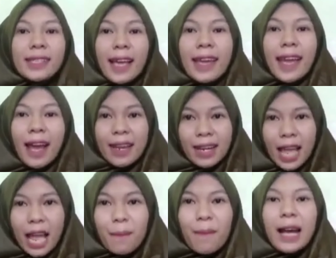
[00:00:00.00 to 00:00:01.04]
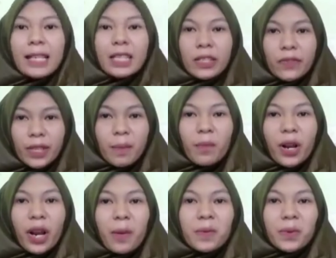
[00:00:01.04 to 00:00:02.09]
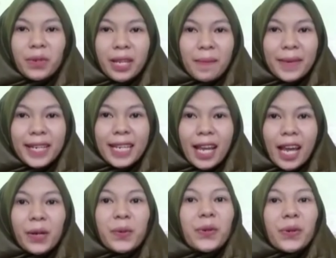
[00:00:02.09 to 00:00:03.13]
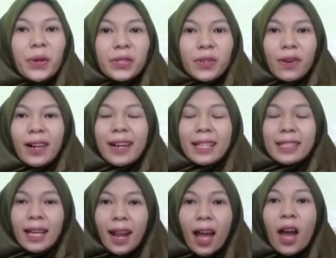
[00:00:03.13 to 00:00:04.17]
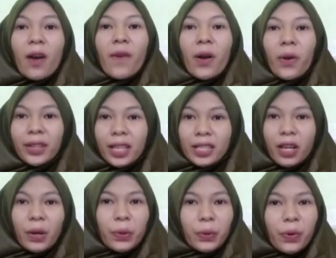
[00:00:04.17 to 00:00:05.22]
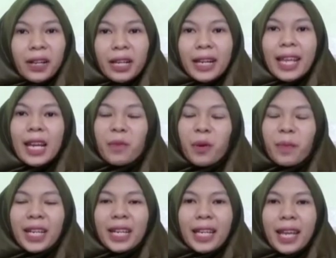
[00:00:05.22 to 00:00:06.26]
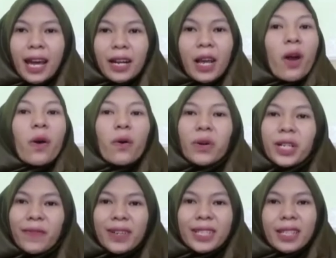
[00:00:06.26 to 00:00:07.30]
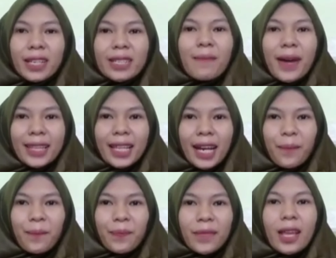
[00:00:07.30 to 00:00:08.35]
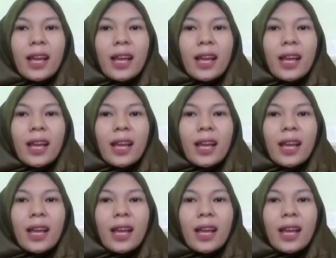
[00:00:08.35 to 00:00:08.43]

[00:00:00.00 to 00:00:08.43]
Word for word: Saya adalah mahasiswi program studi pendidikan guru sekolah dasar Fakultas Keguruan dan Ilmu Pendidikan Universitas Mataram